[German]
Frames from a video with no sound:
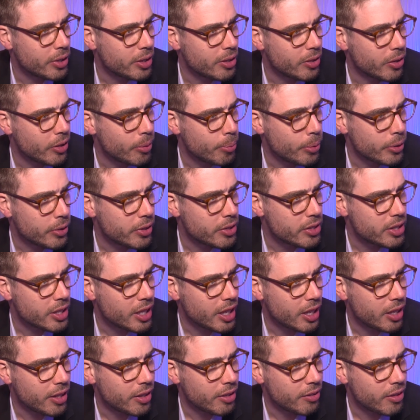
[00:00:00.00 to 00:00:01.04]
neue
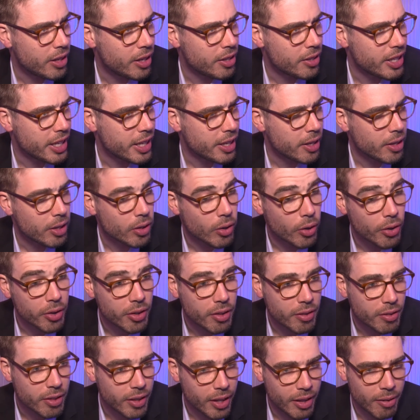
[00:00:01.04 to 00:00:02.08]
Potenziale entdecken
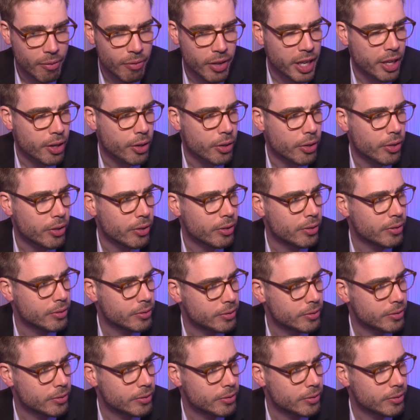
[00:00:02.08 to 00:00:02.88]
und äh, wecken können.